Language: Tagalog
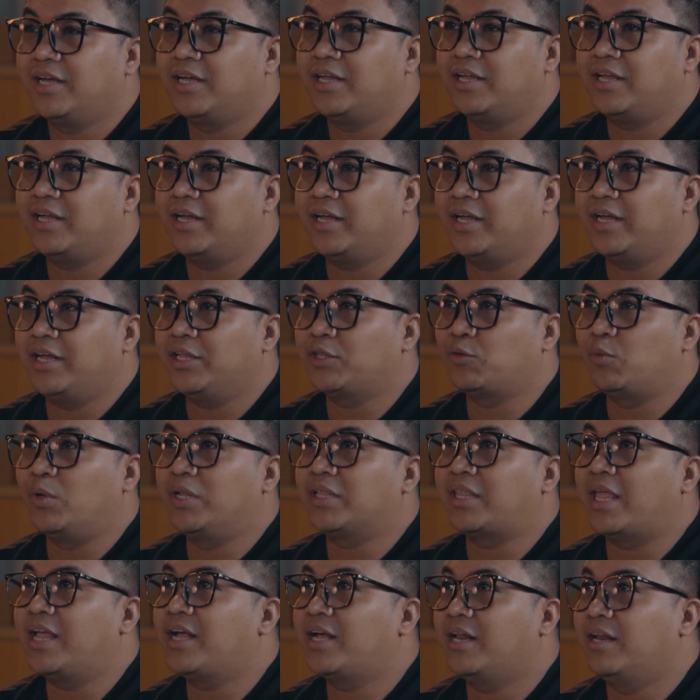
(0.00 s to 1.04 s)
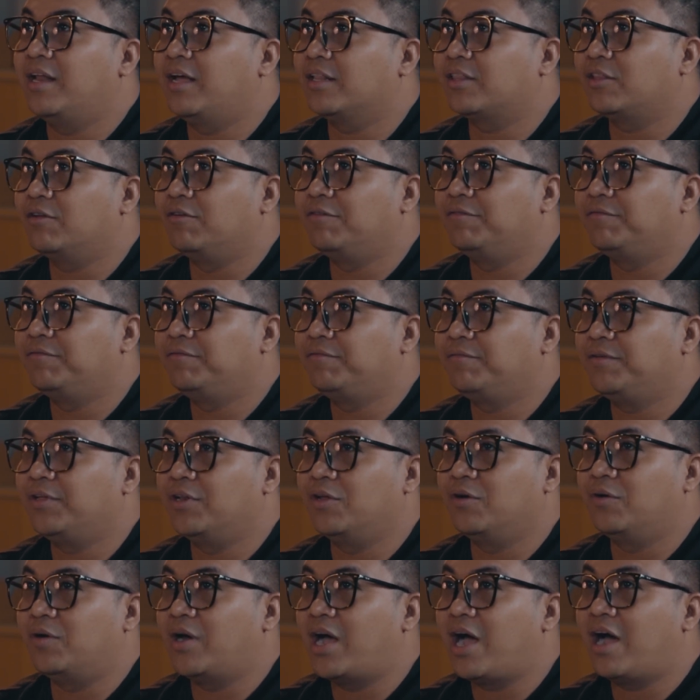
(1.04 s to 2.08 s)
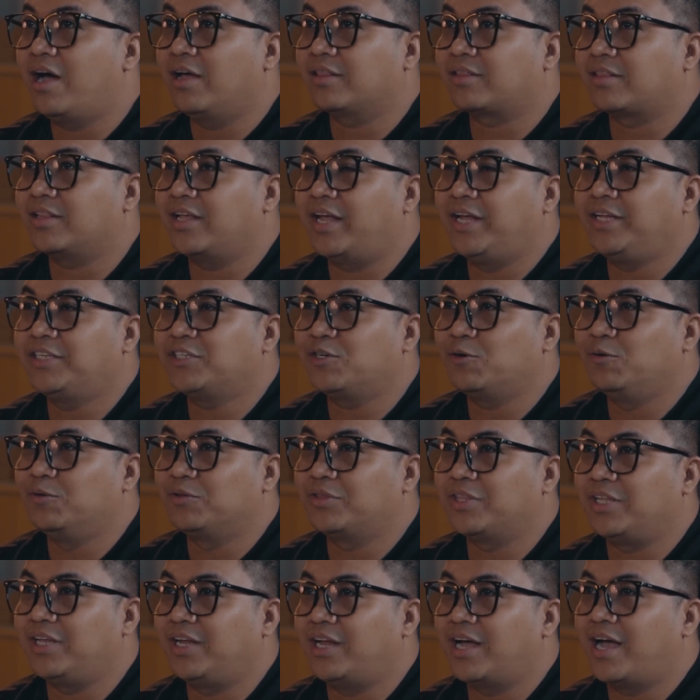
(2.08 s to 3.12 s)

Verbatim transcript: It will take a lot of, you know, hot HOT,